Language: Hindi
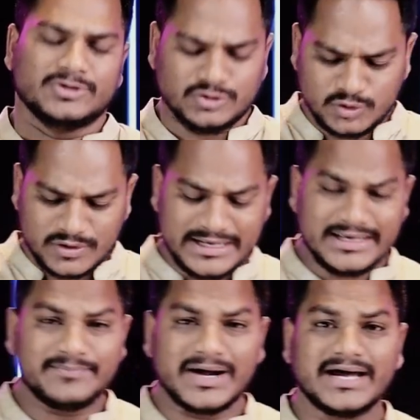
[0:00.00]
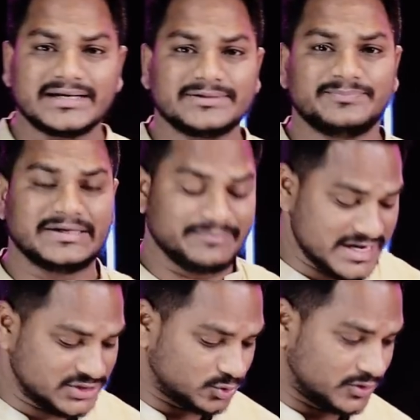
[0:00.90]
दोस्तों कई बार
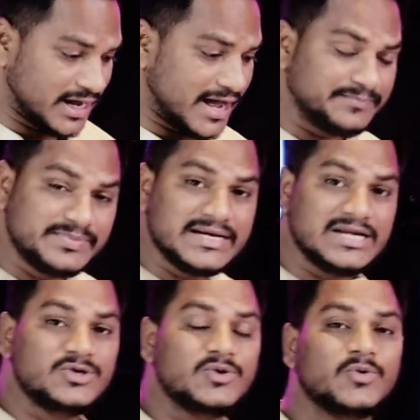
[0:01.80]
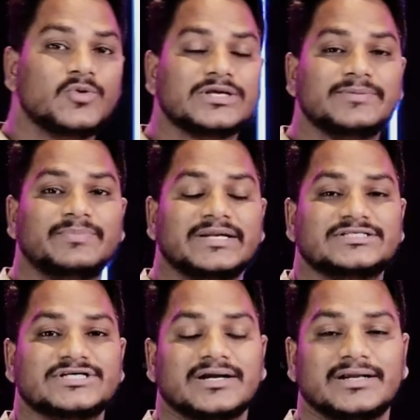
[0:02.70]
परमेश्वर अपने लोगों की
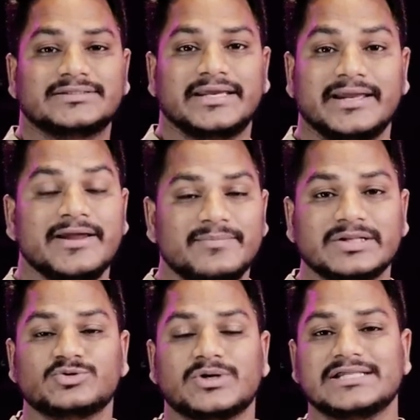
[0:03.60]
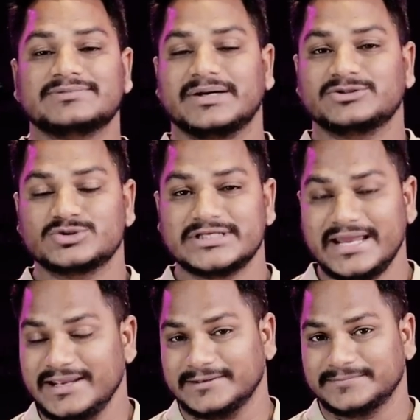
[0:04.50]
परीक्षा करते हैं परंतु गलत बातों से
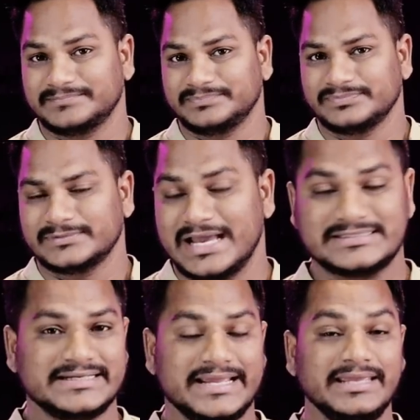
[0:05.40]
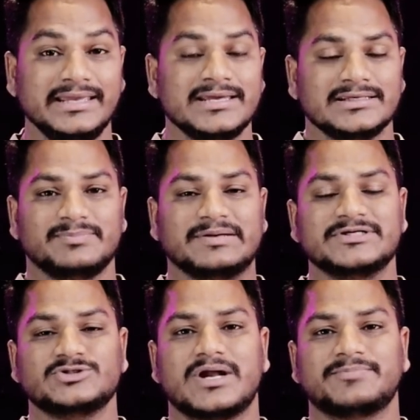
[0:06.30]
नहीं ऐसे नहीं कि
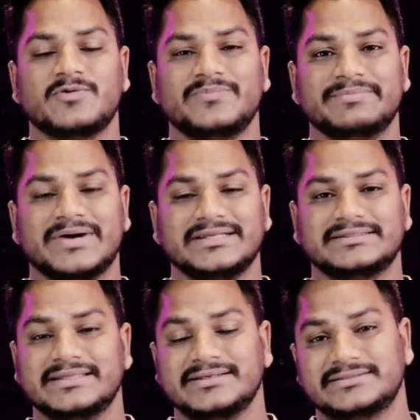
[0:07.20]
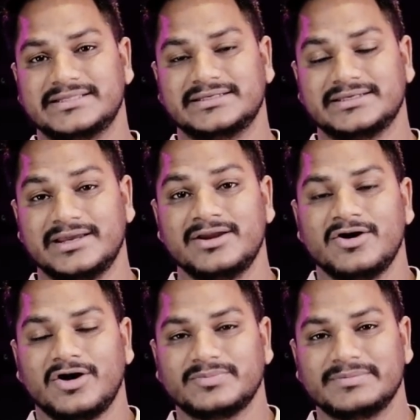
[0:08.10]
परमेश्वर आपको बीमारी दे दे देंगे
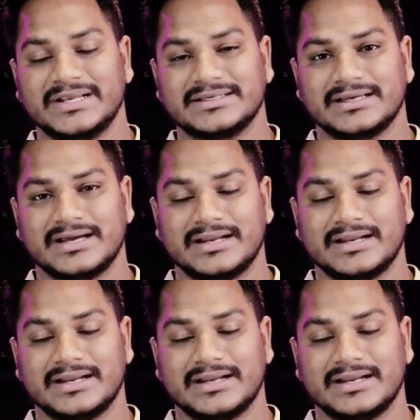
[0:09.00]
और बीमारी के